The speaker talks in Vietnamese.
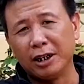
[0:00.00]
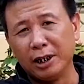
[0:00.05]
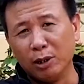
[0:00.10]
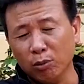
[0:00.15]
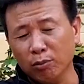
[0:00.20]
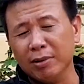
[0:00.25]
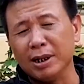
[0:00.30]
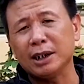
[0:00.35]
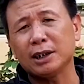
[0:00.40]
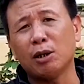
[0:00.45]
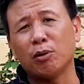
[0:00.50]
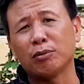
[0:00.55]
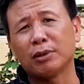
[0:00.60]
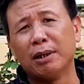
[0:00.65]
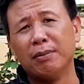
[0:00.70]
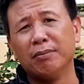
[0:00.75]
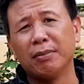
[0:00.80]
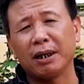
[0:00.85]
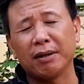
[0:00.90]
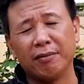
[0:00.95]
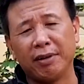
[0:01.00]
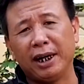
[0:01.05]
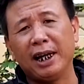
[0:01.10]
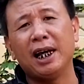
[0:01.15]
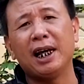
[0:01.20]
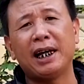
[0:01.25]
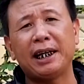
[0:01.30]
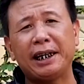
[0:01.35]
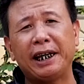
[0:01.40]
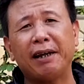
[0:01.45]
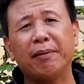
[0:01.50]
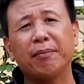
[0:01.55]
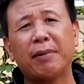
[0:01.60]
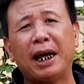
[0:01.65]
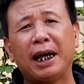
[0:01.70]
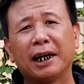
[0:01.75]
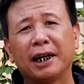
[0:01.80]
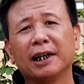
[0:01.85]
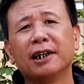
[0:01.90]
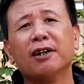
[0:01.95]
đi đúng vào cái trọng tâm một cái vấn đề anh em
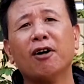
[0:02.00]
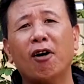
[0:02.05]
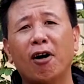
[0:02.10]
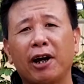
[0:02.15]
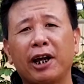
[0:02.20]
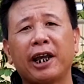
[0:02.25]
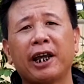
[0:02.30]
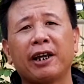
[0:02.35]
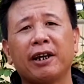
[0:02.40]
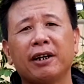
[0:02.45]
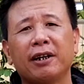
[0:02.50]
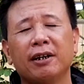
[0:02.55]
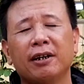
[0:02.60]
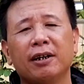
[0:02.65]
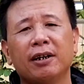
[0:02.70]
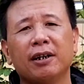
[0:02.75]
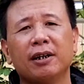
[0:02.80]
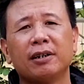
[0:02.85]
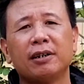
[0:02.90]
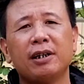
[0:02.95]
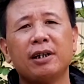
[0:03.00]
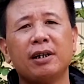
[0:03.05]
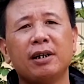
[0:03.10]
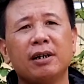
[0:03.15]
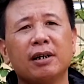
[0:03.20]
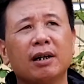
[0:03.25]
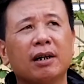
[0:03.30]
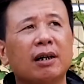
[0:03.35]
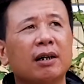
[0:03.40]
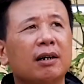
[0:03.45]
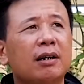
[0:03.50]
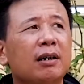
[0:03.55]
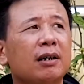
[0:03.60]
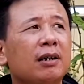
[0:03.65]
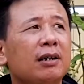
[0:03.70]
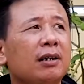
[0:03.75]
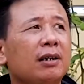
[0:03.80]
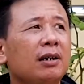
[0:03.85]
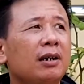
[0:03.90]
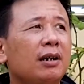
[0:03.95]
đang cần hỏi thì
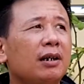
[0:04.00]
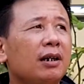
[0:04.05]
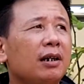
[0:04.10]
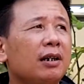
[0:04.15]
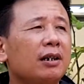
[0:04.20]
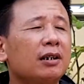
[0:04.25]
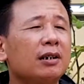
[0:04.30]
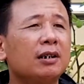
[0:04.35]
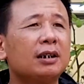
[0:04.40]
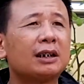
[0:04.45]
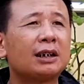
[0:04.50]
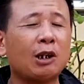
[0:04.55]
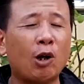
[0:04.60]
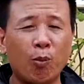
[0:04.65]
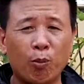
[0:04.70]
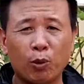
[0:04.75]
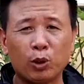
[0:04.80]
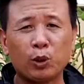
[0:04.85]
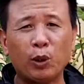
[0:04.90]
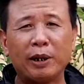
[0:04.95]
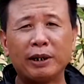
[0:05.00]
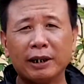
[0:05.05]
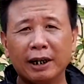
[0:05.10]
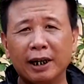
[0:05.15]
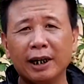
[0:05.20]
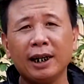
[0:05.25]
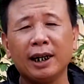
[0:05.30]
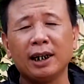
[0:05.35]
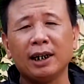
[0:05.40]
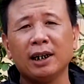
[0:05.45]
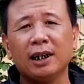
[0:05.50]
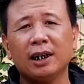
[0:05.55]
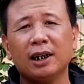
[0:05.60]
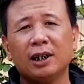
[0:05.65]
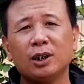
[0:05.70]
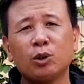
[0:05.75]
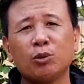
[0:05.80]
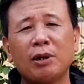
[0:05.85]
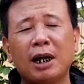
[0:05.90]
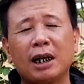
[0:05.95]
uh, sau một tuần tới này
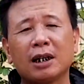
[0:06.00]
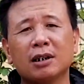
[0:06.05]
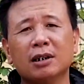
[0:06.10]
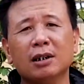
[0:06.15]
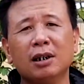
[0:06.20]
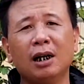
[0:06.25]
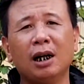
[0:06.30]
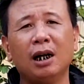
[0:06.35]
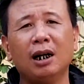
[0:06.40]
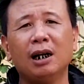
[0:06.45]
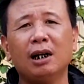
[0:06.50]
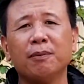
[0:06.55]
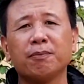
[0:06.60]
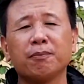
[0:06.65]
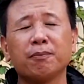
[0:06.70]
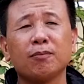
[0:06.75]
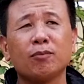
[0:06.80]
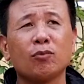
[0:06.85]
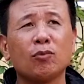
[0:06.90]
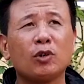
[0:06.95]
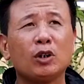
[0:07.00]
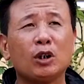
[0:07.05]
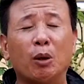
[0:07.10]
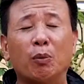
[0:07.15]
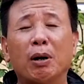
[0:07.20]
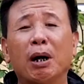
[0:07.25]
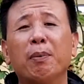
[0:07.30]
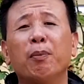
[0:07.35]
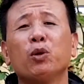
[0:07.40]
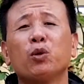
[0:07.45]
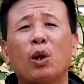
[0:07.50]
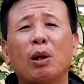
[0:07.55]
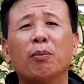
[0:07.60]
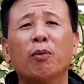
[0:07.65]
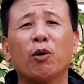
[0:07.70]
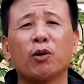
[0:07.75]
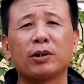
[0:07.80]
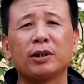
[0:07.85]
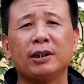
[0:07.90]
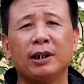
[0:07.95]
chúng ta cứ uh, tổng hợp một tuần
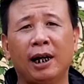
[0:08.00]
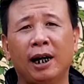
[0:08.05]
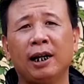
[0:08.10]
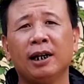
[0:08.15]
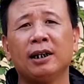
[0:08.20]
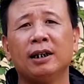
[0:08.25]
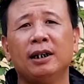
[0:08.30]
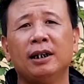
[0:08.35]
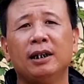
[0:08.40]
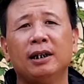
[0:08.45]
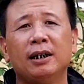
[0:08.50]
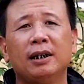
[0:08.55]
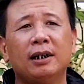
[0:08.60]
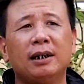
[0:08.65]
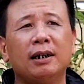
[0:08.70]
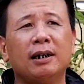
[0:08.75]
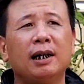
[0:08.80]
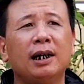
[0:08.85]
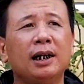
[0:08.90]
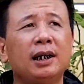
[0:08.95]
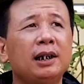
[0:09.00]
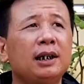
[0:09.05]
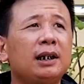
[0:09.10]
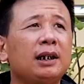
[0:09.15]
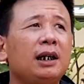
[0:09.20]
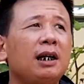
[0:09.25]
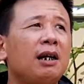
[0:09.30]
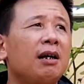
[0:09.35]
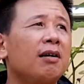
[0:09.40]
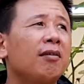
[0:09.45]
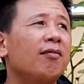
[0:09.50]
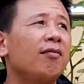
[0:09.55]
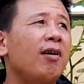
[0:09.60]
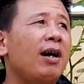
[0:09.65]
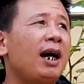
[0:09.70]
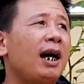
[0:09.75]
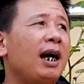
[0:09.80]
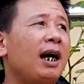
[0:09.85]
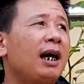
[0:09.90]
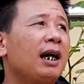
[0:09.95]
một nhỉ đó
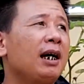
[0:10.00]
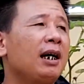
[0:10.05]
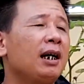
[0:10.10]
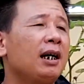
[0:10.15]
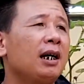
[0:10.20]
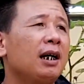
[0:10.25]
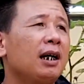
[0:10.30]
và